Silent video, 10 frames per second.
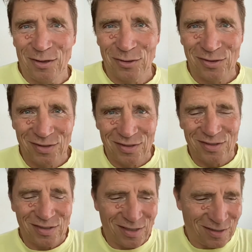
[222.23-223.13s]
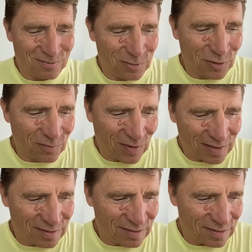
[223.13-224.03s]
Und ähm,
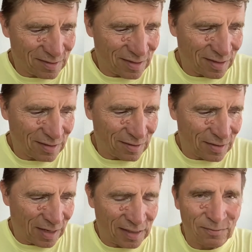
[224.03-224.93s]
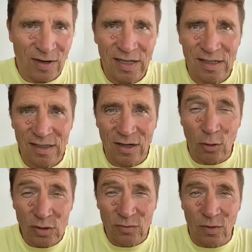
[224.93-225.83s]
irgendwann äh, hat, war er dann der
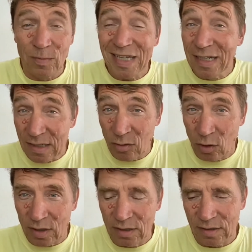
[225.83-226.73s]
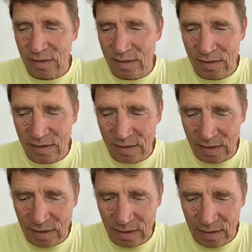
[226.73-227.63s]
Coach vom Inner Circle, das ist
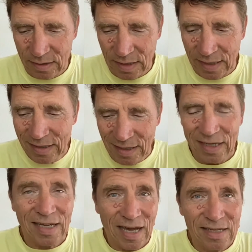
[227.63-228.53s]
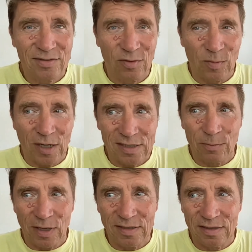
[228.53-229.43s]
der, der innere Kreis vom Russell
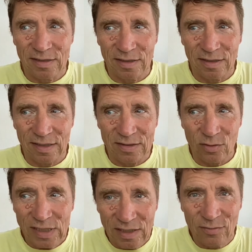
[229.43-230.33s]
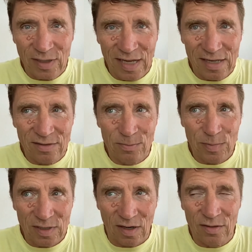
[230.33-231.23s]
Brunson, die also richtig viel Geld
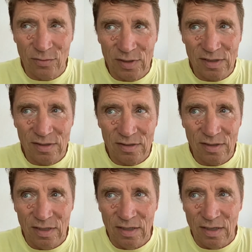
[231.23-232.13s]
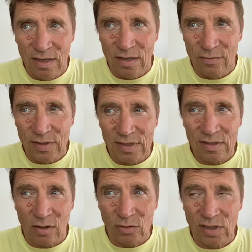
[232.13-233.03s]
bezahlen für, diesen, für
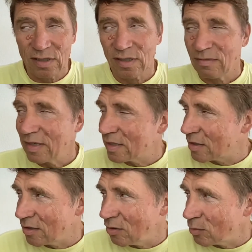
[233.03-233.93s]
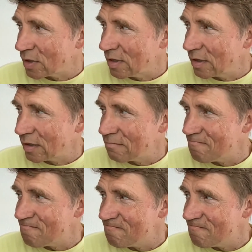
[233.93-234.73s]
dieses Coaching. Ich weiß nicht genau, wo das liegt.